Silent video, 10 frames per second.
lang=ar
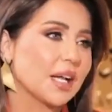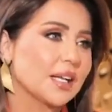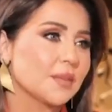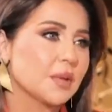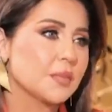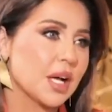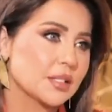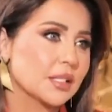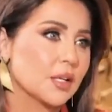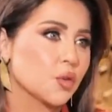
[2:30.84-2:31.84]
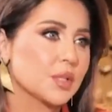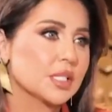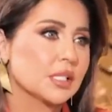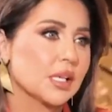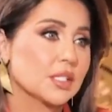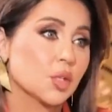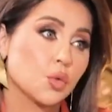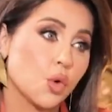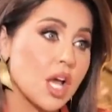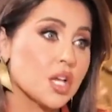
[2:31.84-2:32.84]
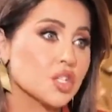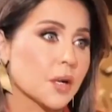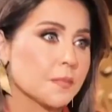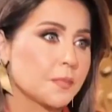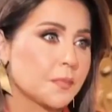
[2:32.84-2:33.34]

علامه بيعطي رايه بالسياسه ويهاجم